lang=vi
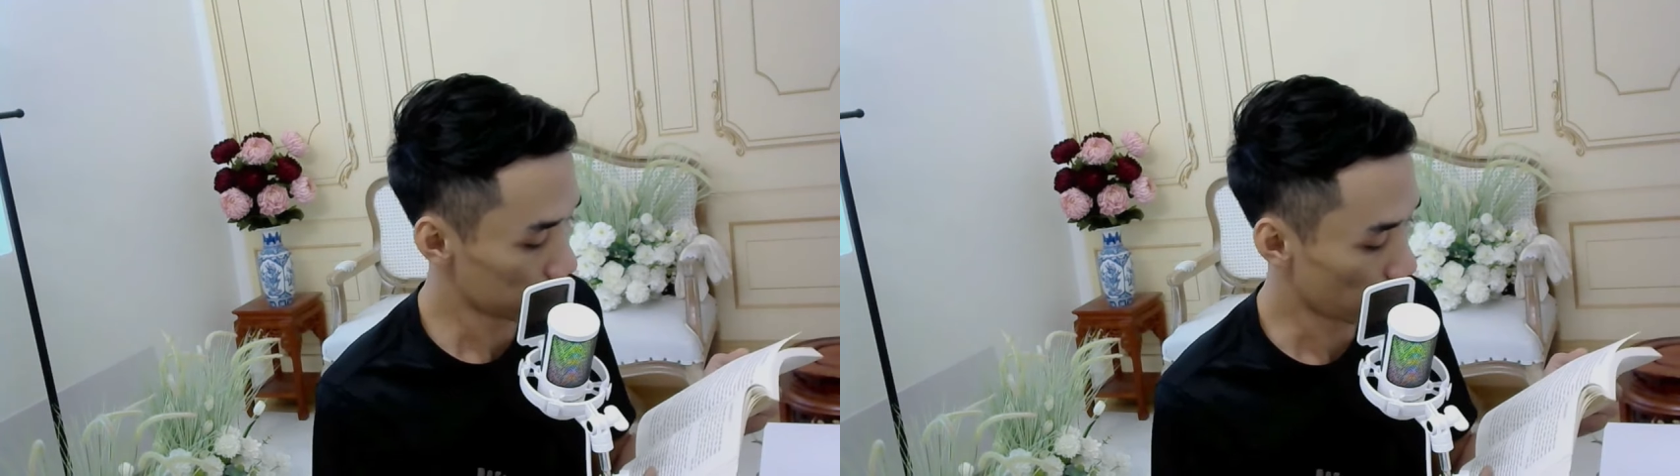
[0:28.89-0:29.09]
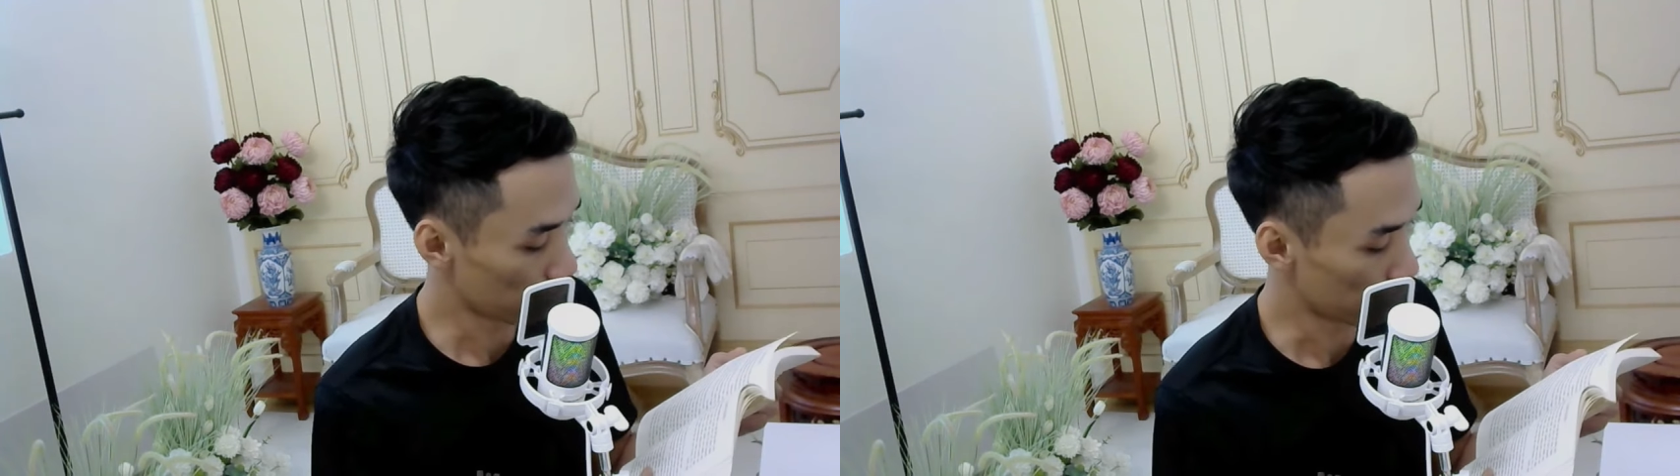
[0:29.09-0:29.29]

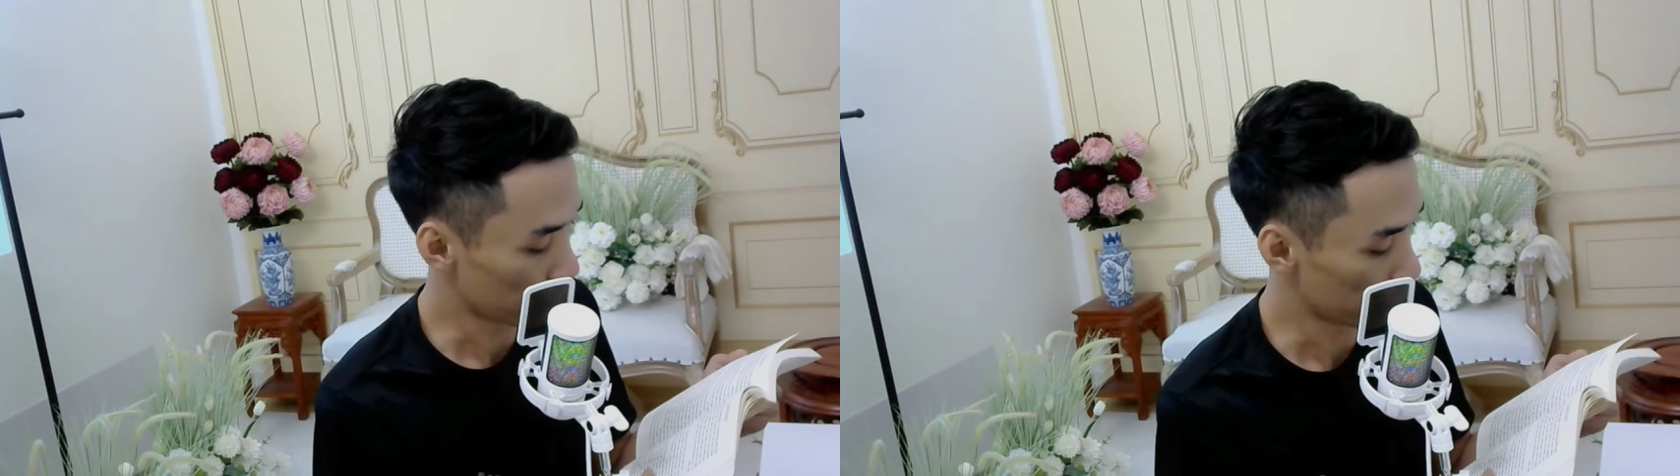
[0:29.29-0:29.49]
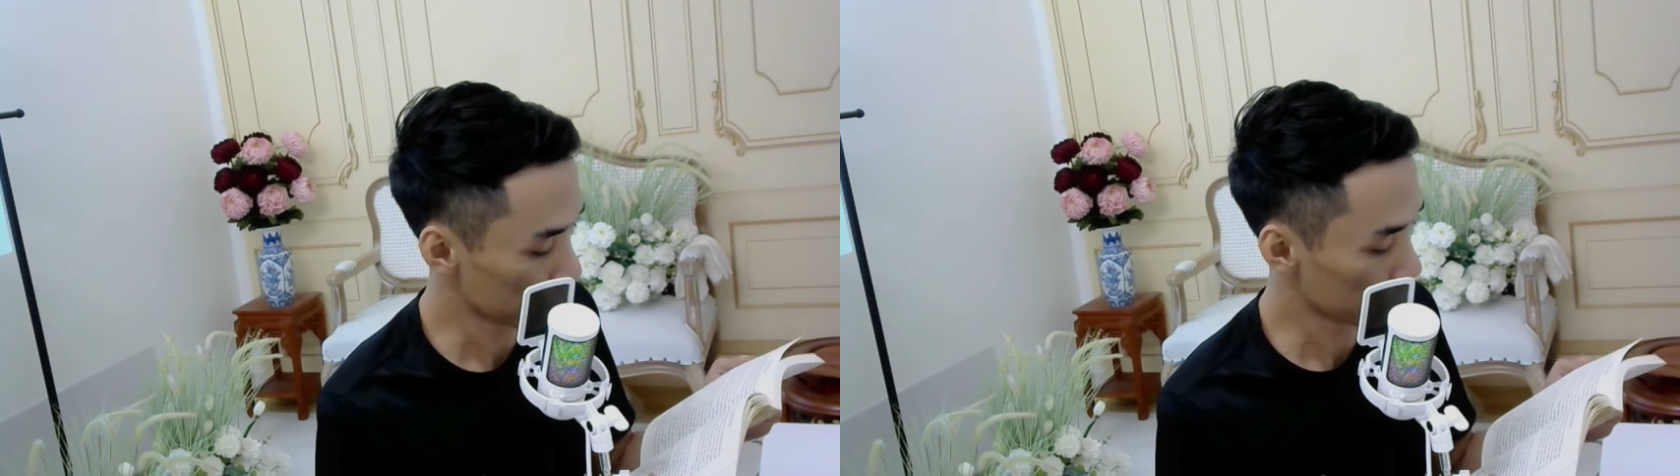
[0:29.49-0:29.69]
người vững
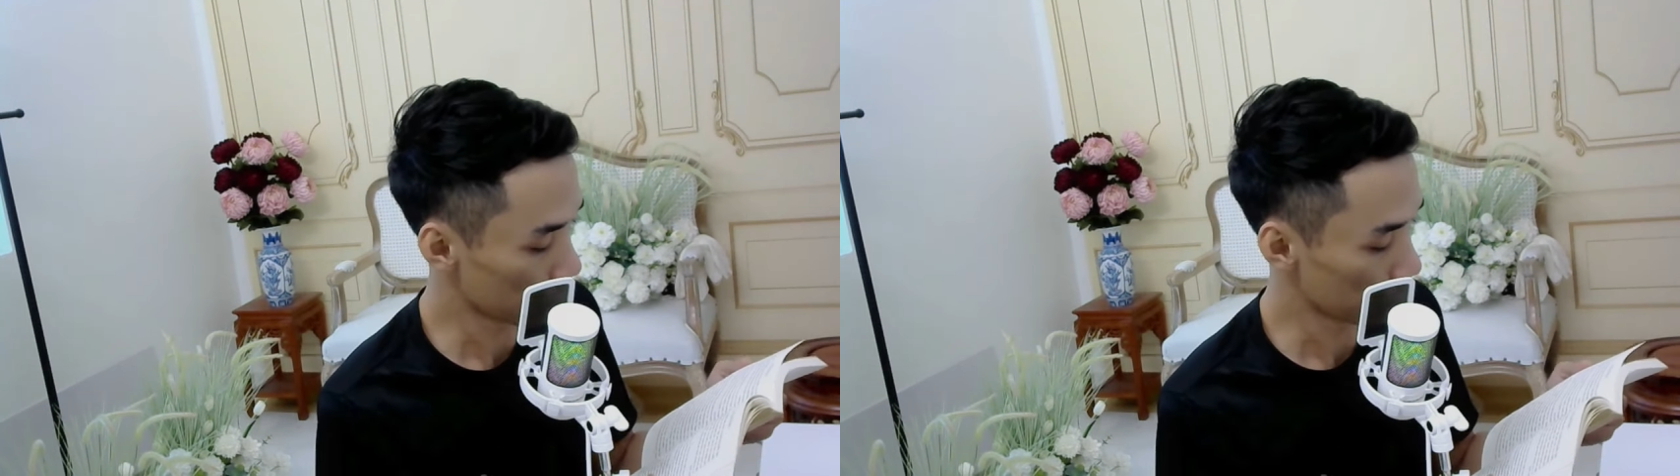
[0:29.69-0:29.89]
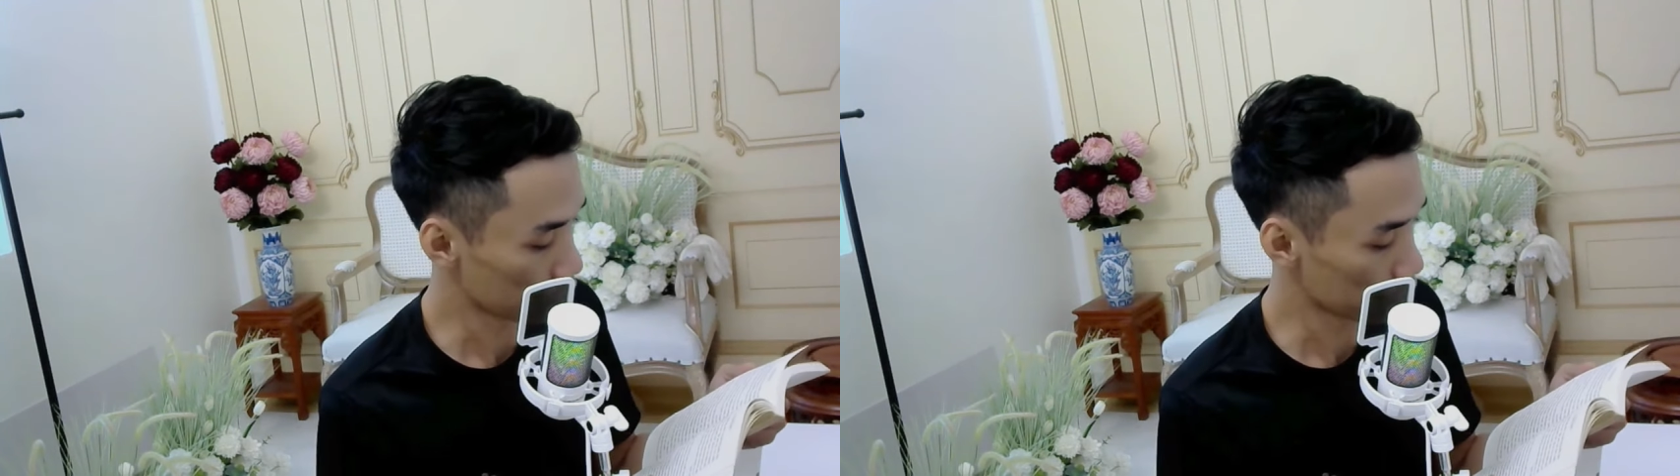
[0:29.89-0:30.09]
tin vào
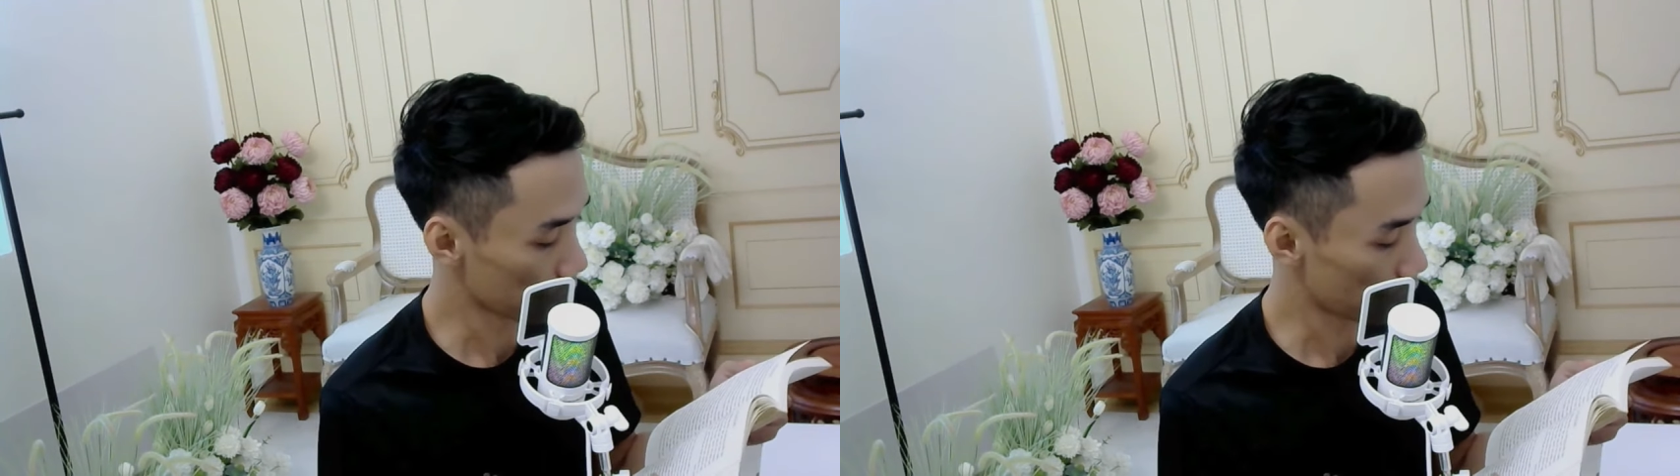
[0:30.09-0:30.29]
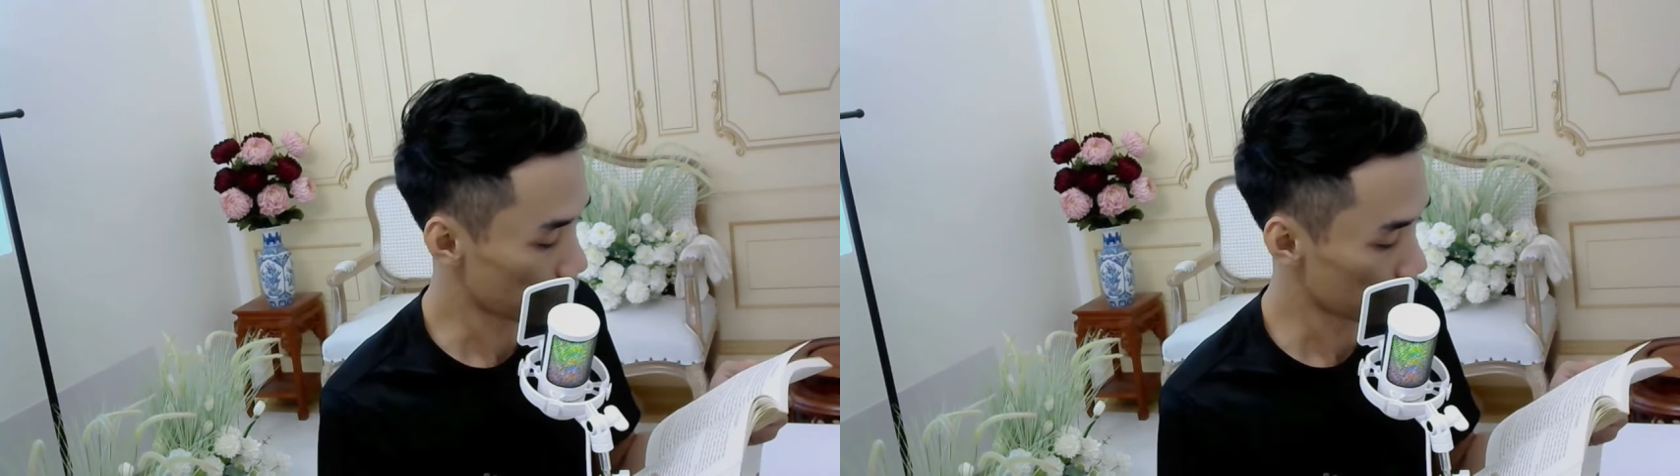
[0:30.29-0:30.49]
giấc mơ của
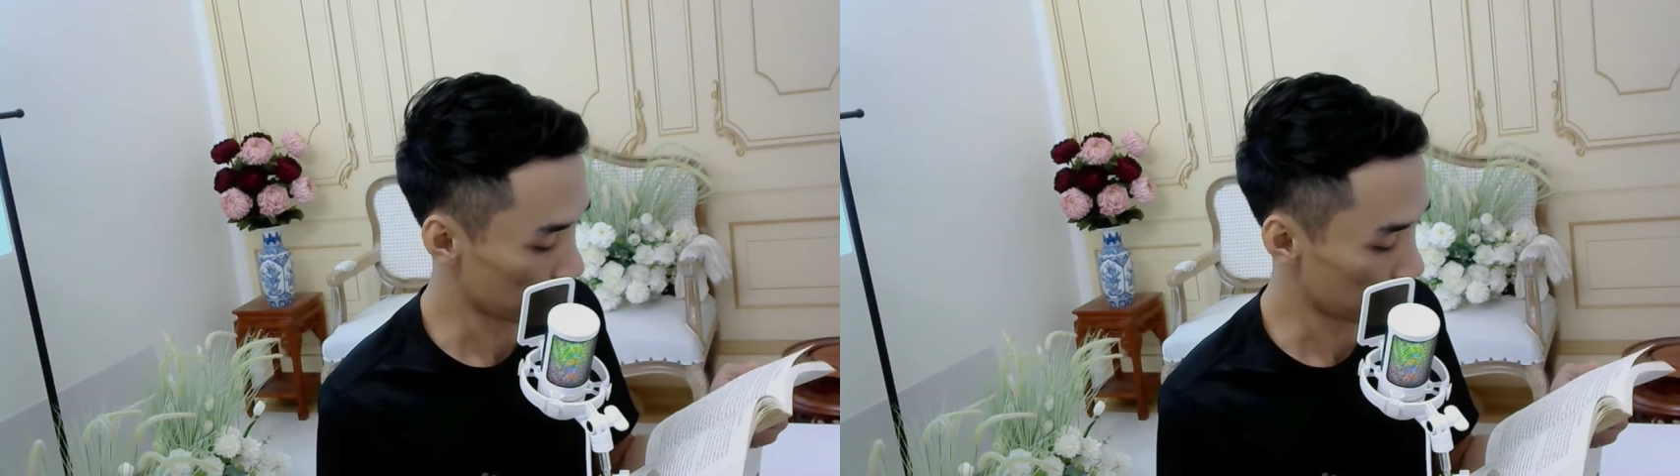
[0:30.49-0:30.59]
mình